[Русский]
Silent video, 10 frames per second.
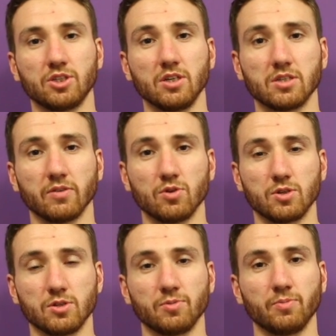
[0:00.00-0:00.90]

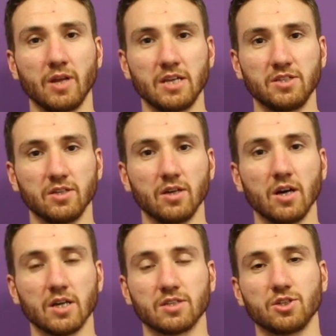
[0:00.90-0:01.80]
480 предприятий,
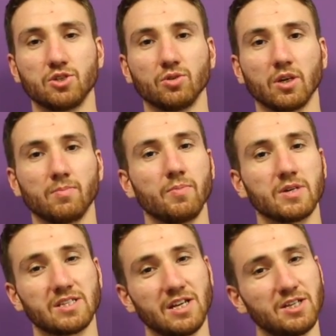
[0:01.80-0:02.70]
оснащенных по
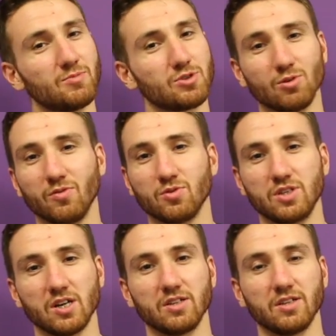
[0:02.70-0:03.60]
последнему слову
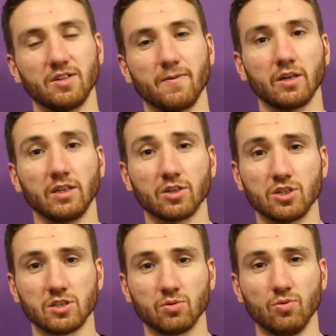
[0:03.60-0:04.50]
техники. К их
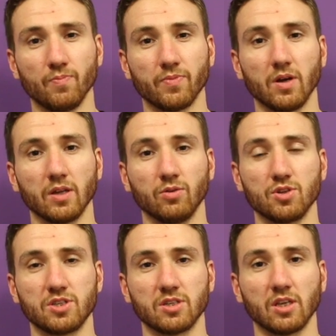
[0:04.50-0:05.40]
числу
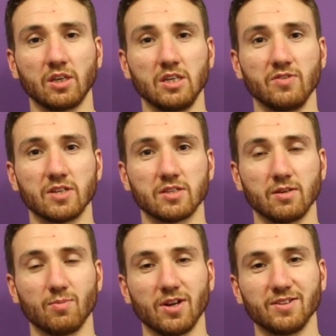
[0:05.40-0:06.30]
относятся такие
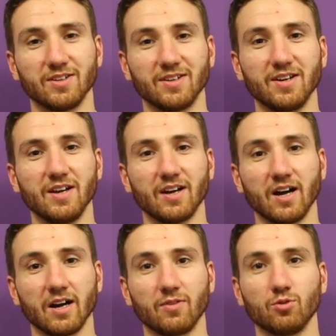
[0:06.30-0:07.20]
известные бренды,
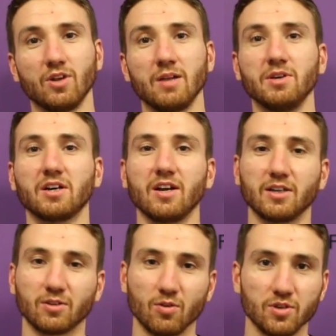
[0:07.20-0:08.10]
как Фудань
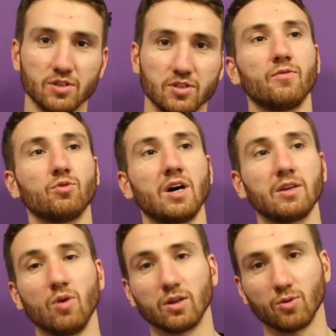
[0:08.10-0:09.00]
Microelectronics,
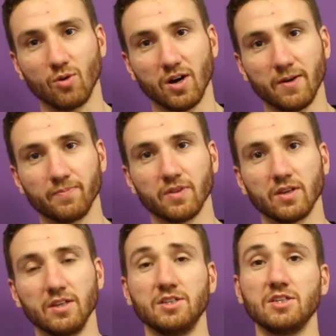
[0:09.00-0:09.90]
Фудань Гуанхуа,
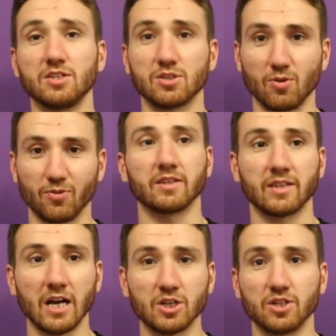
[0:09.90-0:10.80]
и TC-софт.
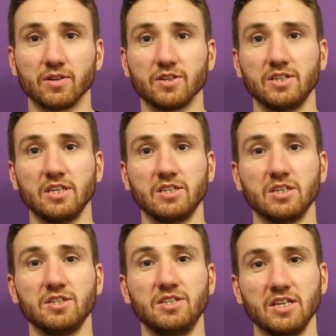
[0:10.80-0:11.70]
Также здесь
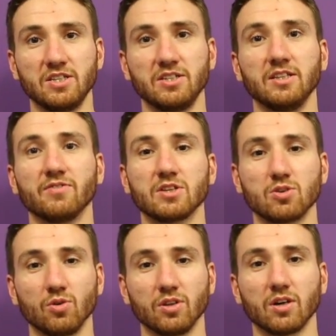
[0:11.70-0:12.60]
есть 10
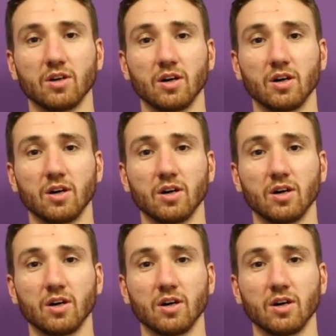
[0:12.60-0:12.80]
инновационных